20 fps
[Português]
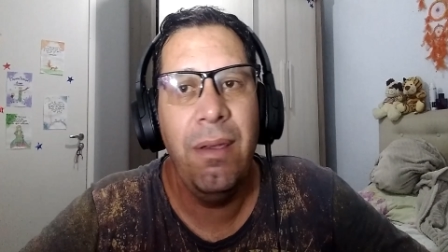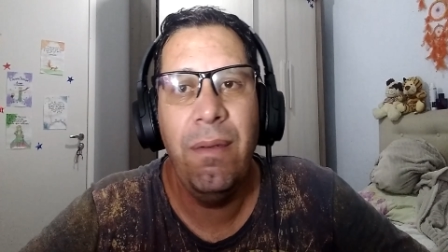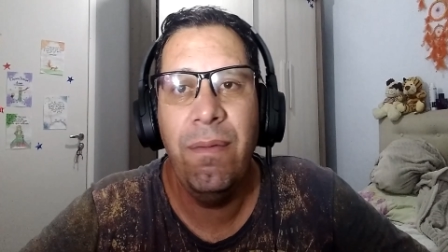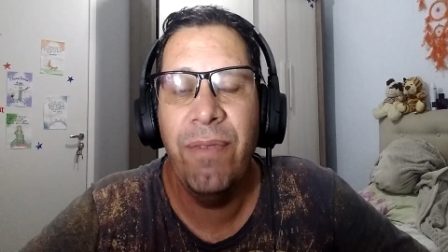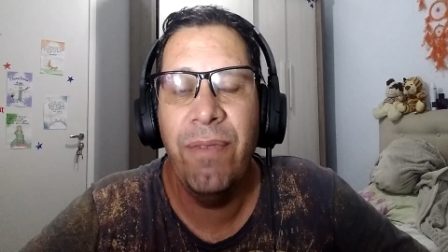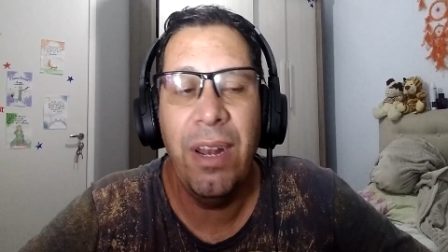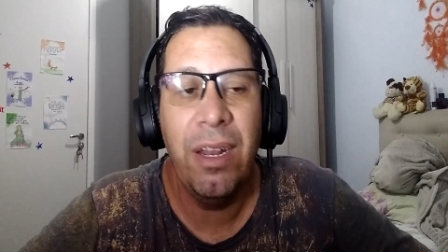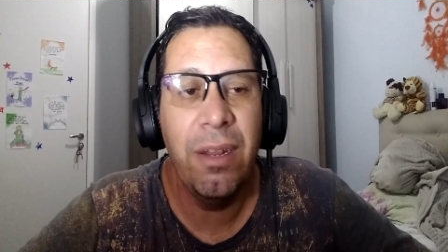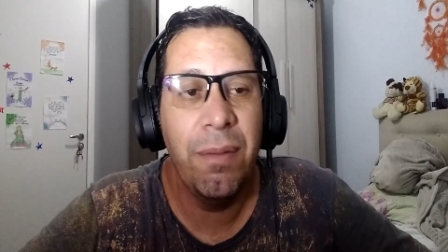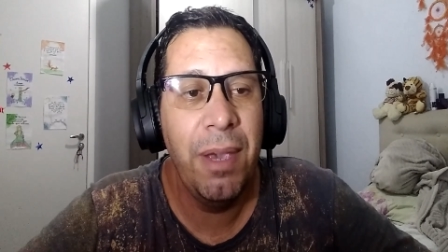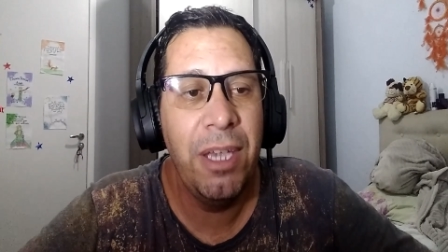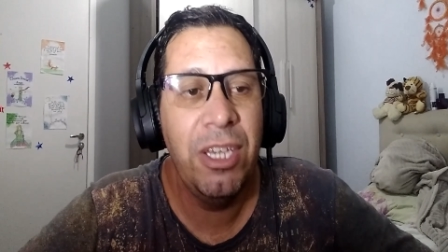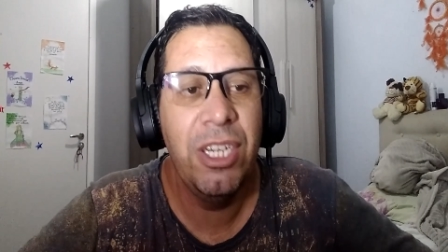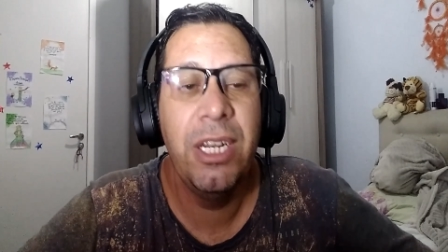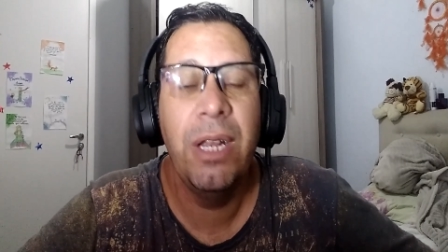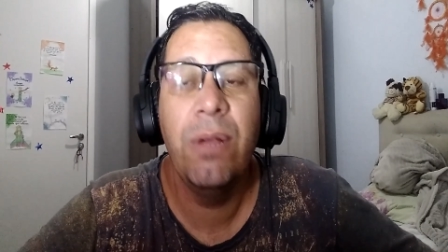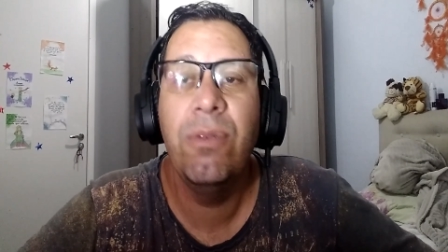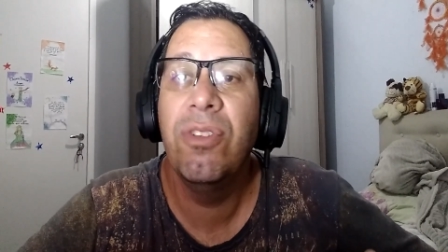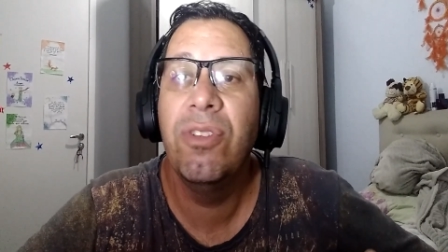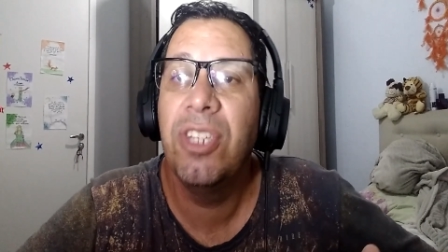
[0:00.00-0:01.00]

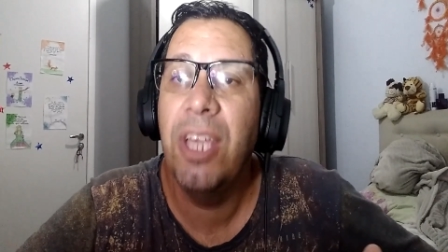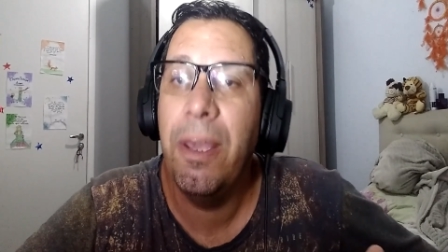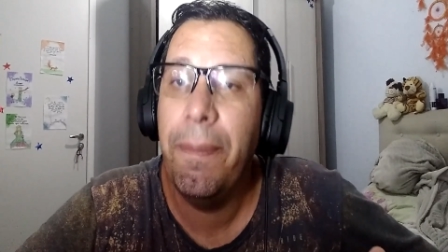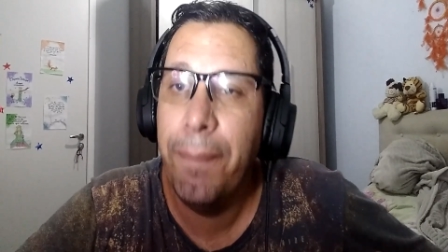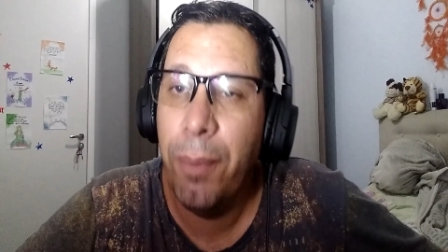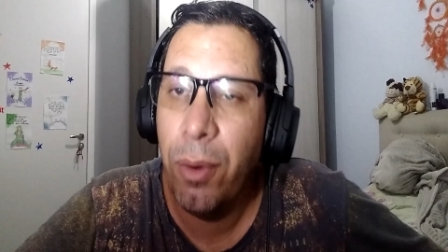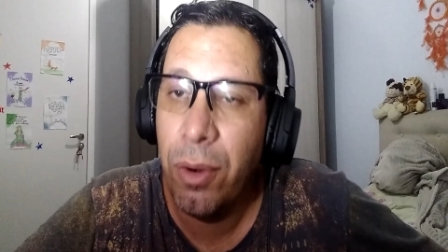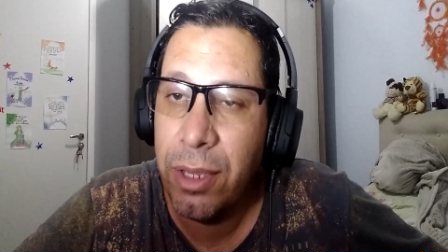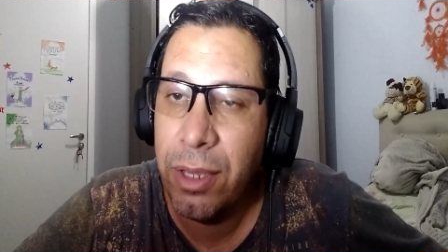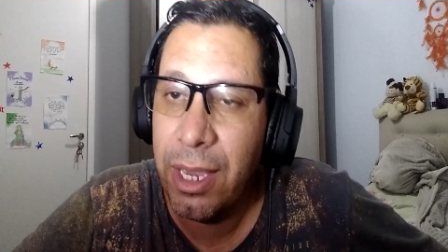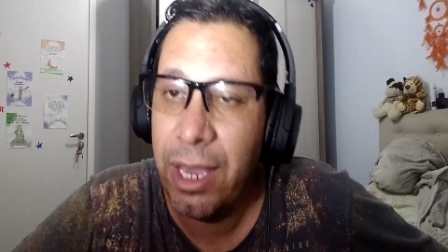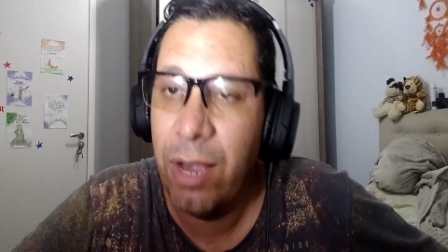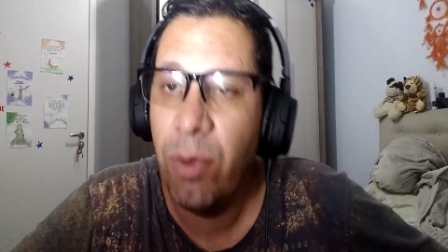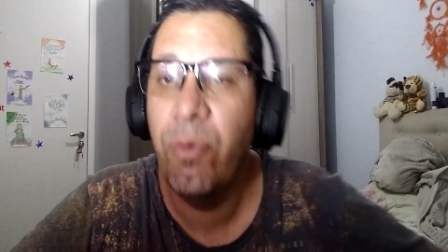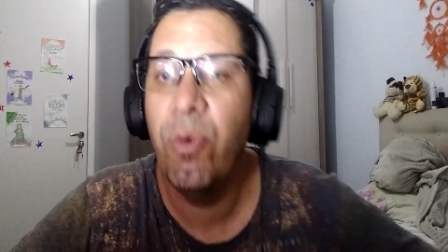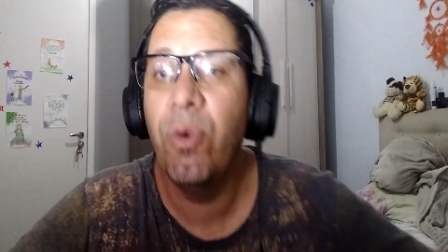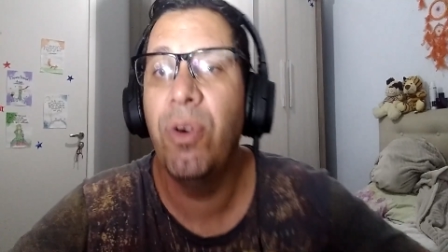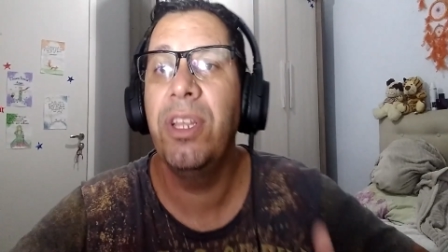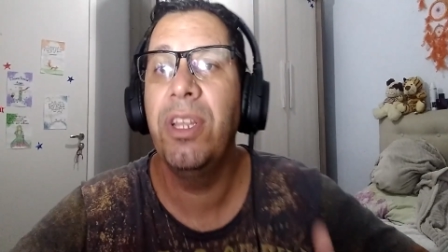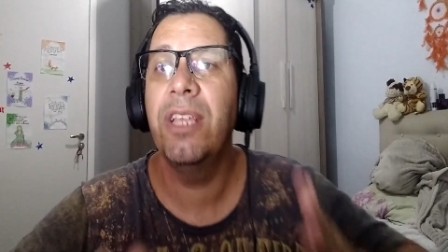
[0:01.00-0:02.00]
Infelizmente, não sei porque a
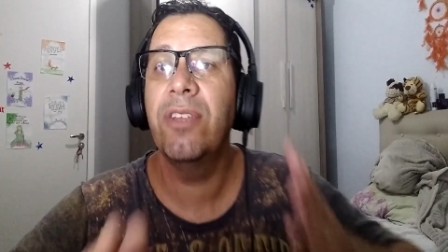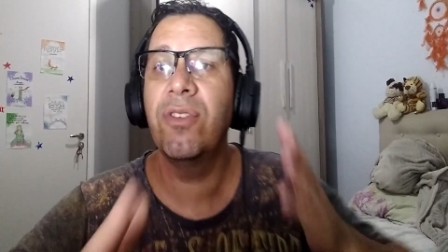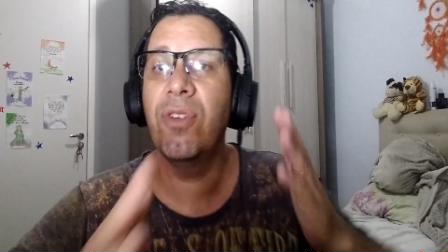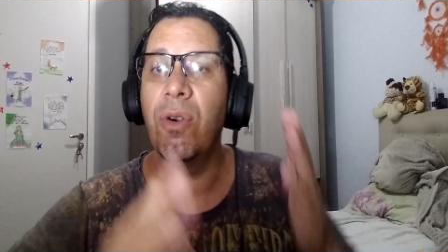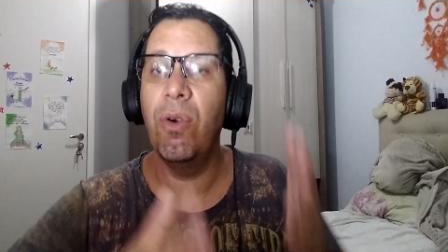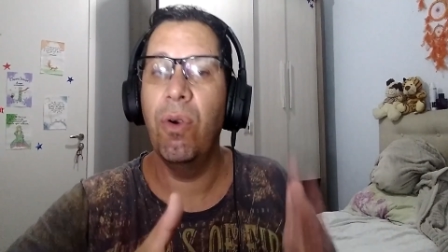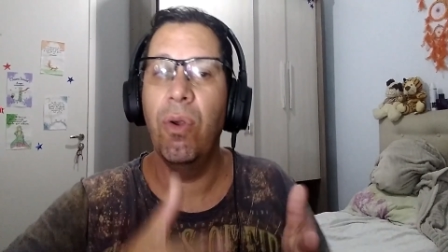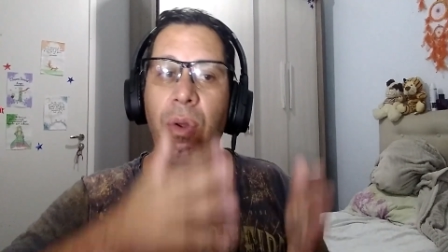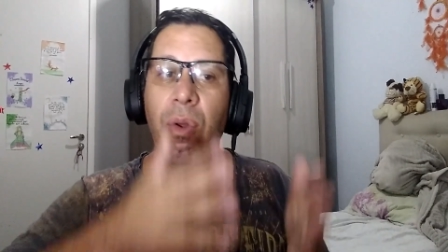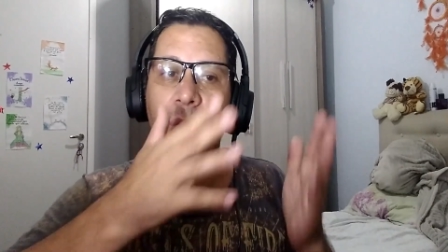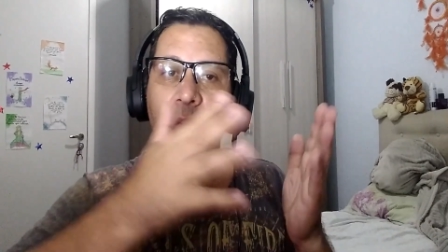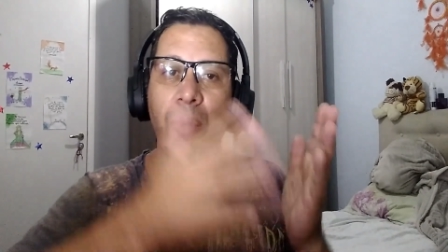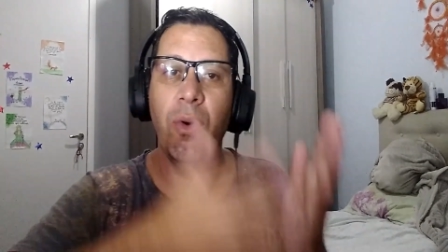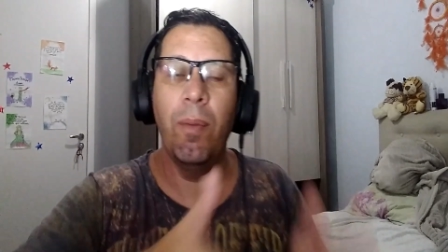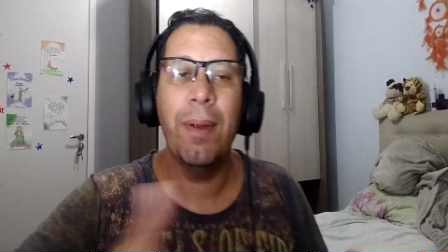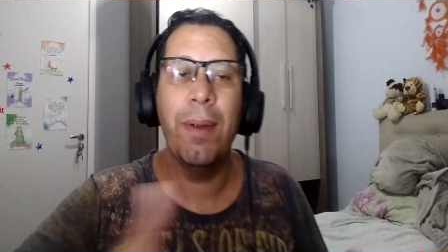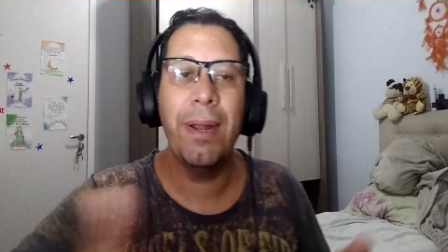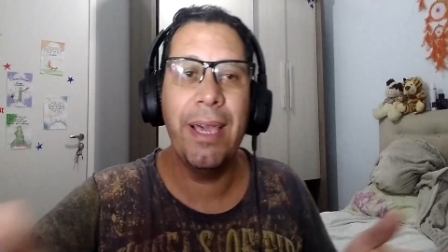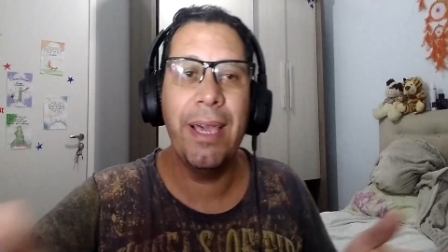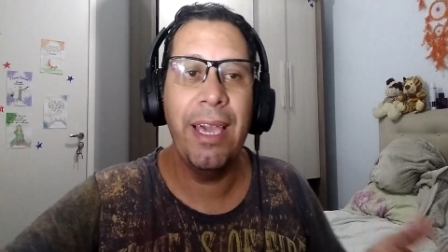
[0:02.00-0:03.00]
euforia só
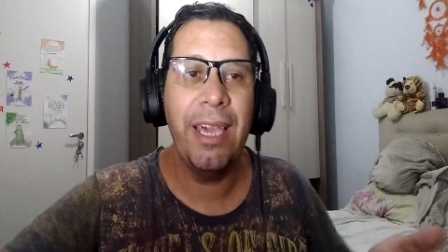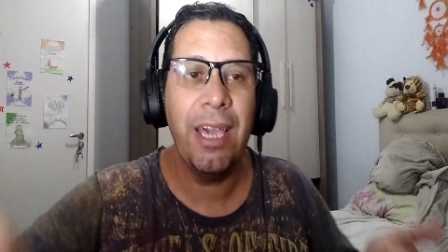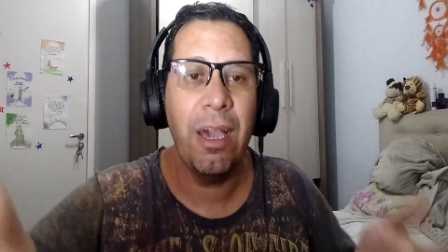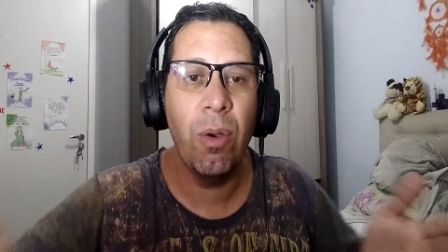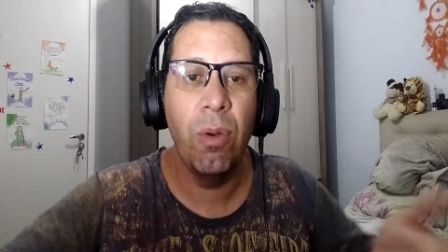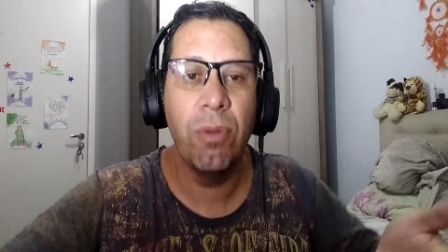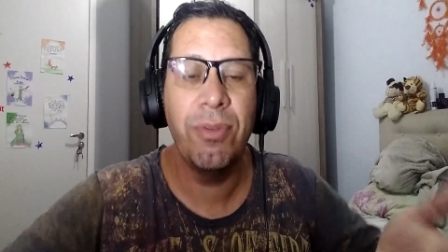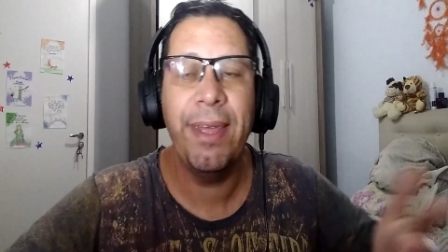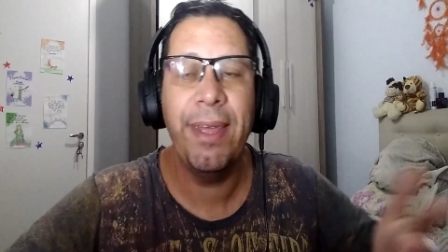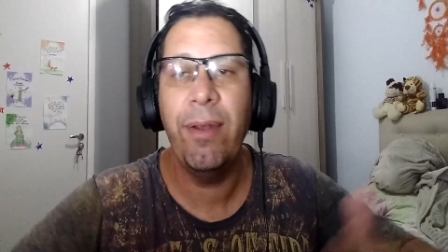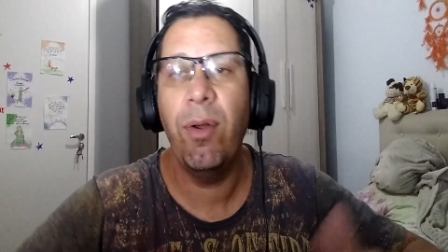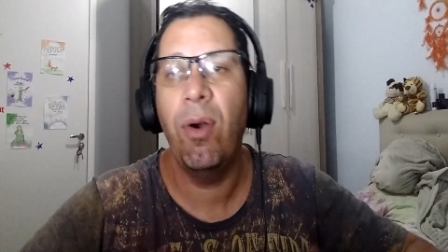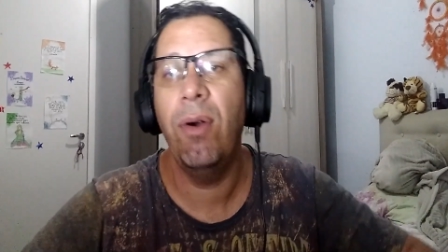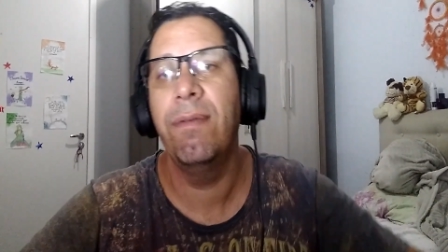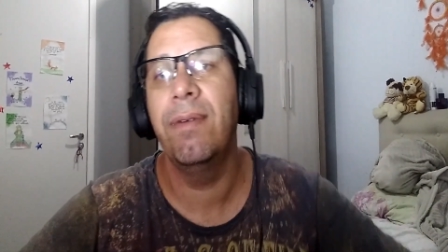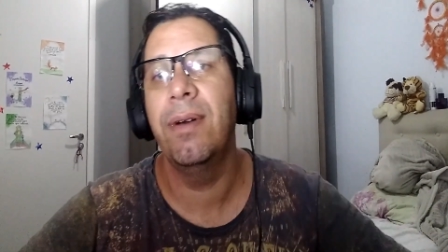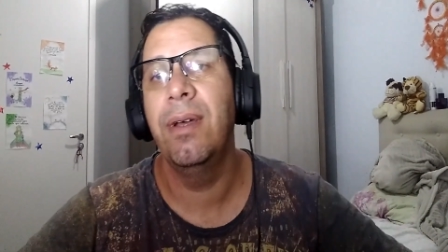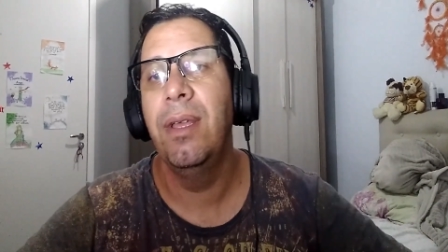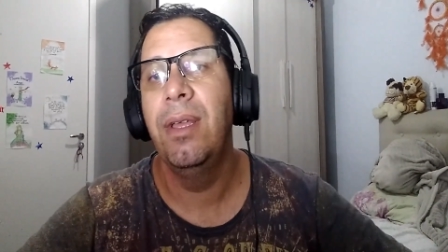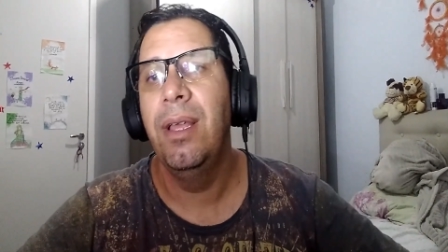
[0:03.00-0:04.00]
colocou para quem é conta
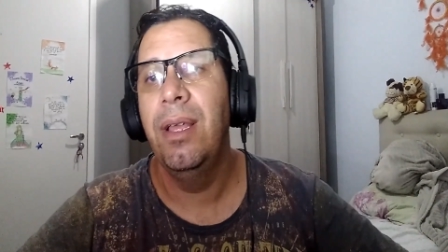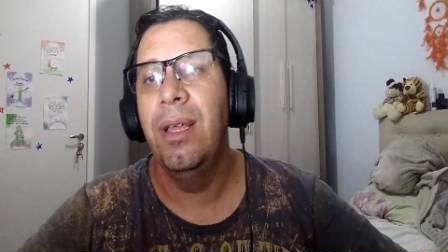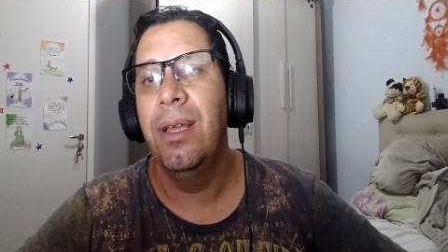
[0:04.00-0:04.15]
nova.